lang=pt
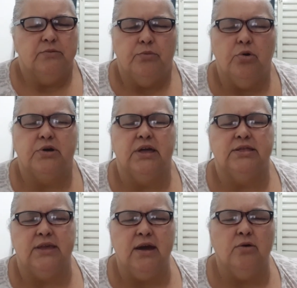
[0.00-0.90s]
Porque
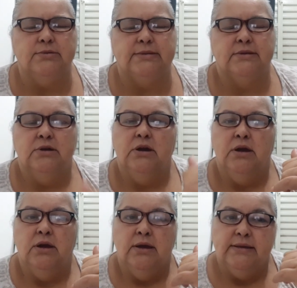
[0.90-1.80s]
Deus,
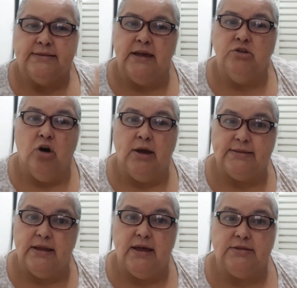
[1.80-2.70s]
sem nós,
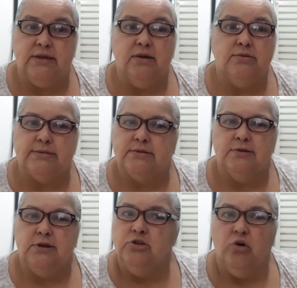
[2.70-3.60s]
Ele é Deus.
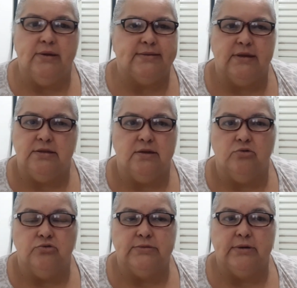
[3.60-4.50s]
E nós, sem
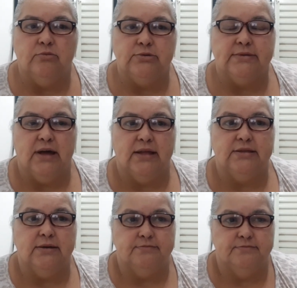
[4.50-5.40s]
Deus, não somos
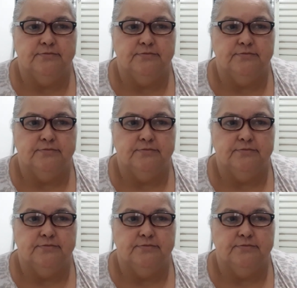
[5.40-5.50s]
nada.